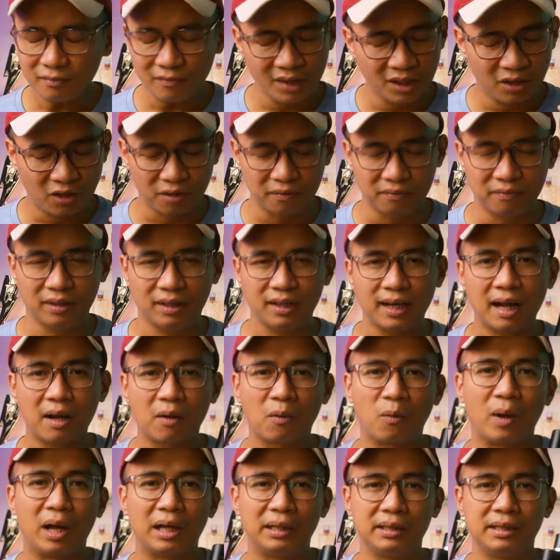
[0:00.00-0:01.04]
Còn với
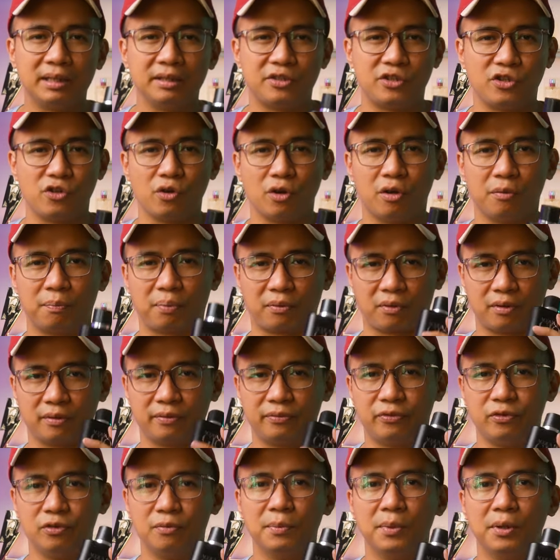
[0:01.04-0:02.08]
Acqua di Giò
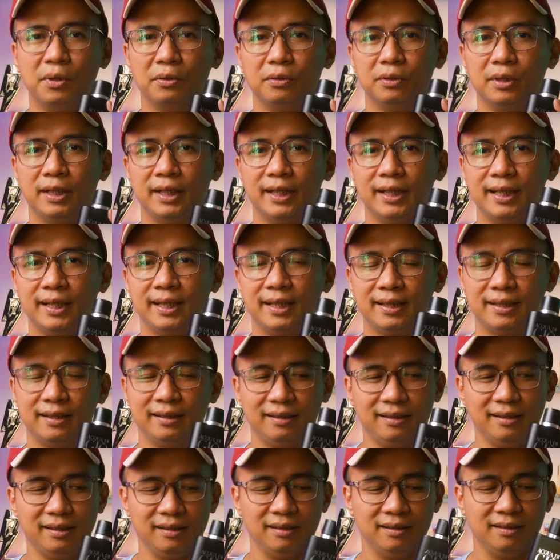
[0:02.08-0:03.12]
Profumo
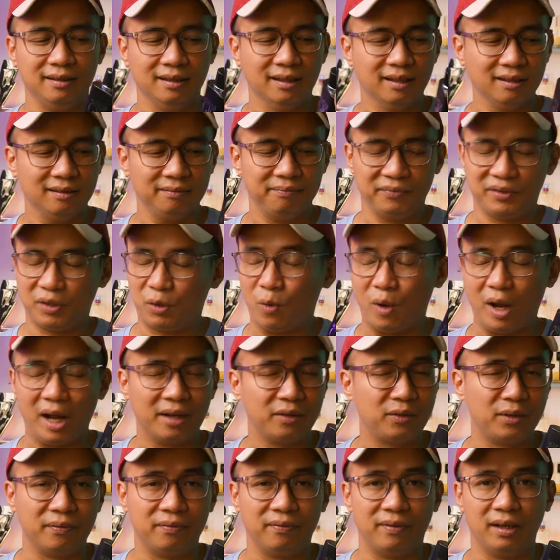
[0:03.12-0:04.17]
thì uh, thật quá là
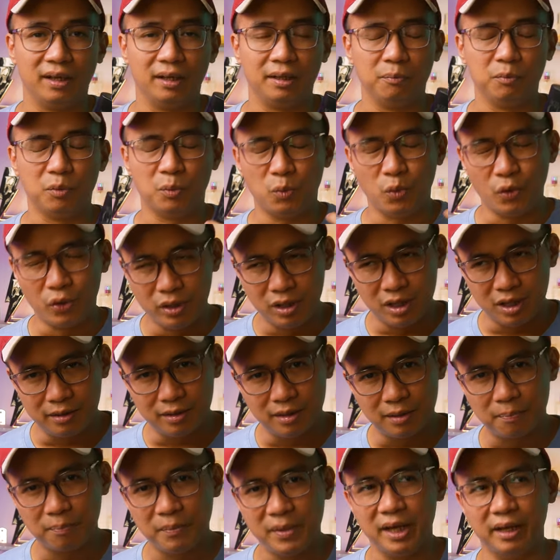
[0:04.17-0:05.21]
tuyệt vời, một mùi hương
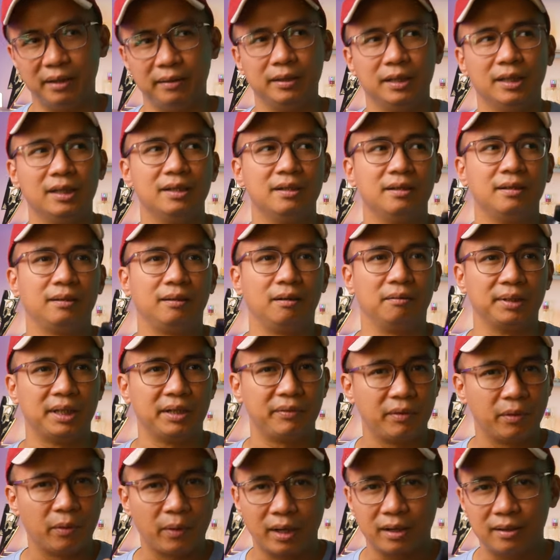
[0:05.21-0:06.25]
nước biển cộng thêm
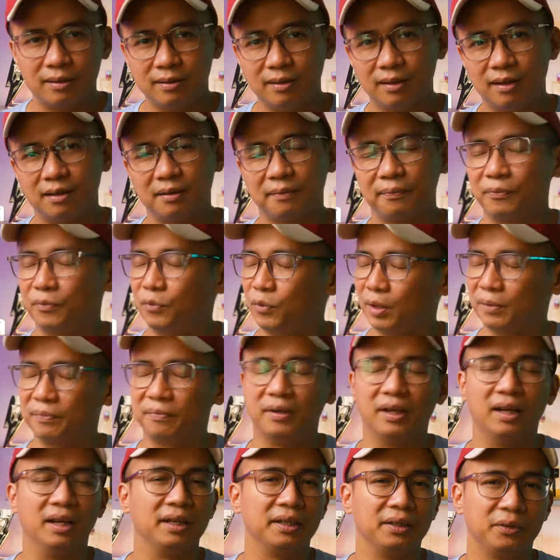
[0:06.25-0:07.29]
với hoắc hương, tuyệt
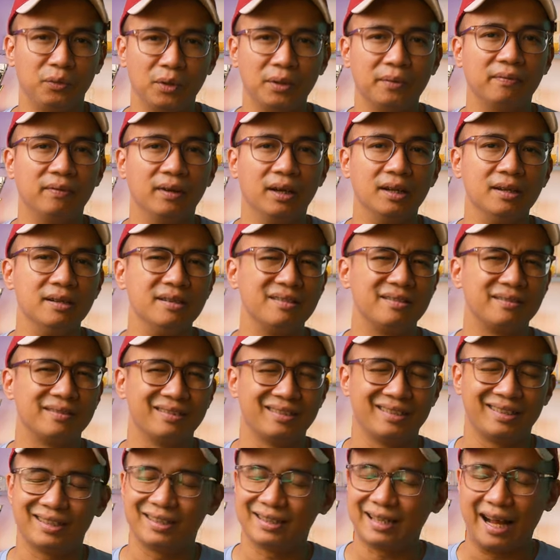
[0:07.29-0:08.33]
vời, tuyệt vời,
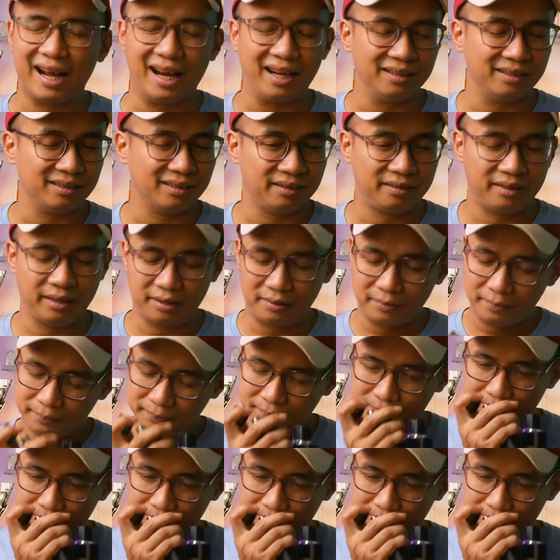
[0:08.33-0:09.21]
xài rất là thích.